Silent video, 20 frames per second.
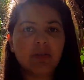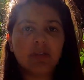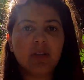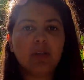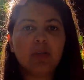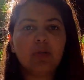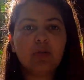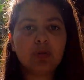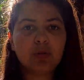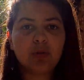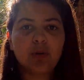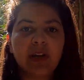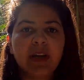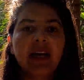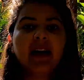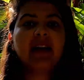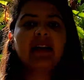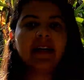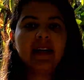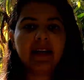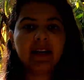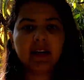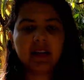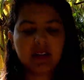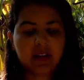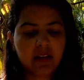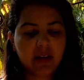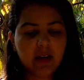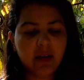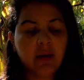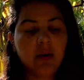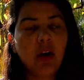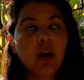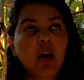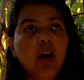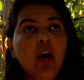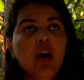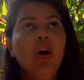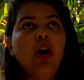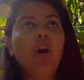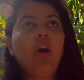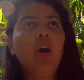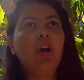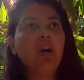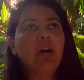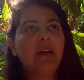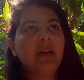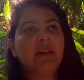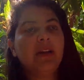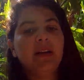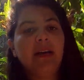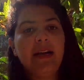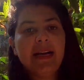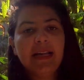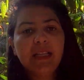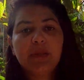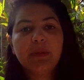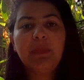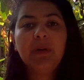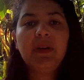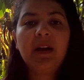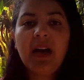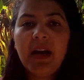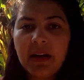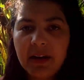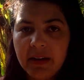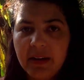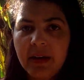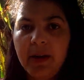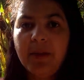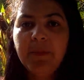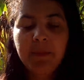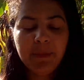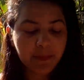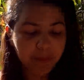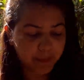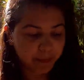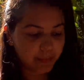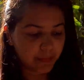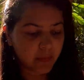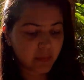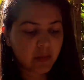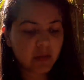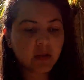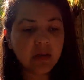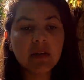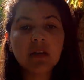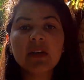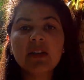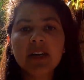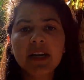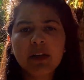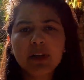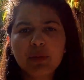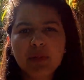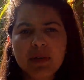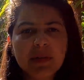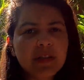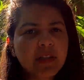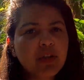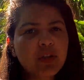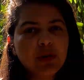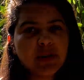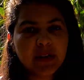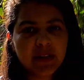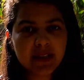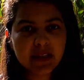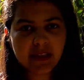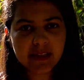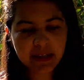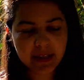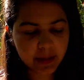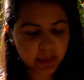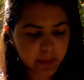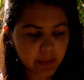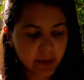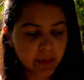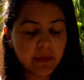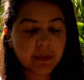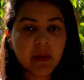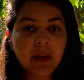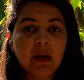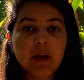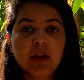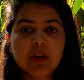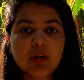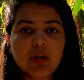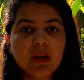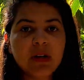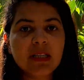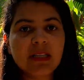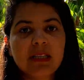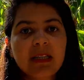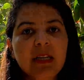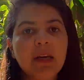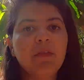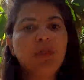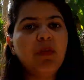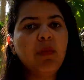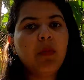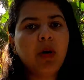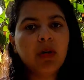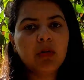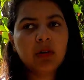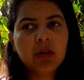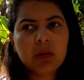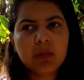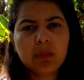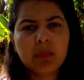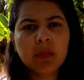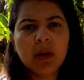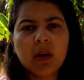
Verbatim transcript: है उसे तो उसको ये कलेक्ट करते हैं और एज़ पर आर्या ये तो बस एक छोटा सा सेटअप है जो असली है वो माउंट